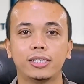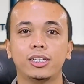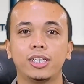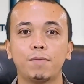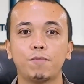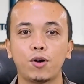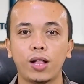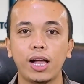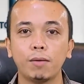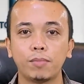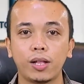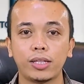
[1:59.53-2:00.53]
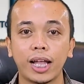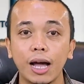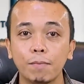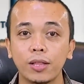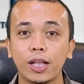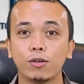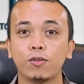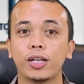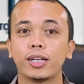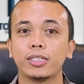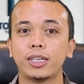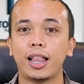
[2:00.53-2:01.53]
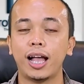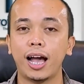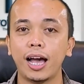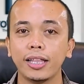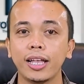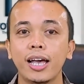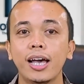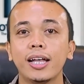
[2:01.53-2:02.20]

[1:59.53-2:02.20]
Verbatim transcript: setiap orang pernah melakukan kesalahan